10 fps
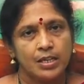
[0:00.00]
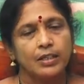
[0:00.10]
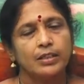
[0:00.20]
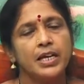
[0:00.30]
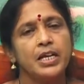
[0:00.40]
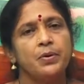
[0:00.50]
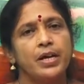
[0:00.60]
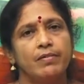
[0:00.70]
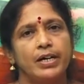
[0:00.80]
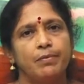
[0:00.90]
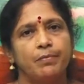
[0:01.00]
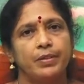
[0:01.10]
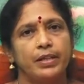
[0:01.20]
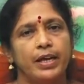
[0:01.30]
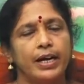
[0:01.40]
சக்தியினுடைய வடிவம்
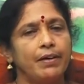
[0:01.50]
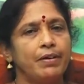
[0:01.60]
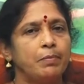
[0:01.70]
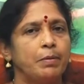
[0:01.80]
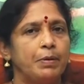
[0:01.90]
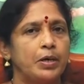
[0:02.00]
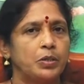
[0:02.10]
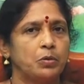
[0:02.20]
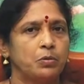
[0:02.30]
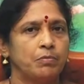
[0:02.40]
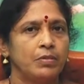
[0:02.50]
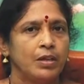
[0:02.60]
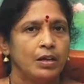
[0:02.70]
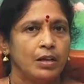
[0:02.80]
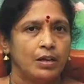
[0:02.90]
ஏற்கனவே நம்ம பார்த்தோம்
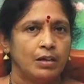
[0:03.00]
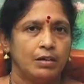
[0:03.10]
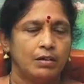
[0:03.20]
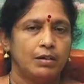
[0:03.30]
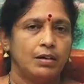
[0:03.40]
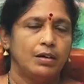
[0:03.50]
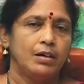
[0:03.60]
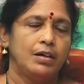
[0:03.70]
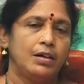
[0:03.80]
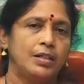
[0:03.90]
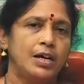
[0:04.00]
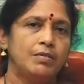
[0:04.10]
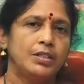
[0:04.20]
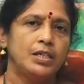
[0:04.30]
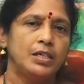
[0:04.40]

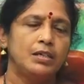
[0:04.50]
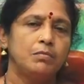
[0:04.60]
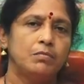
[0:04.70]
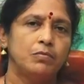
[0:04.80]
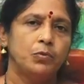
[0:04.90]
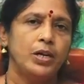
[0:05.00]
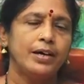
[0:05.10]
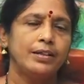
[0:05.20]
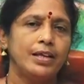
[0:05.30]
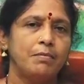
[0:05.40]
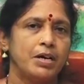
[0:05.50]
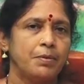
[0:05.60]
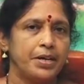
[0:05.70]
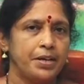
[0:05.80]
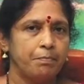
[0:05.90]
அதாவது உலகத்தை
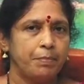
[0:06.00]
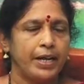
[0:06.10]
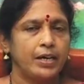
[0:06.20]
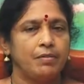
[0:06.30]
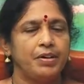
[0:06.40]
மறுபடியும் படைக்க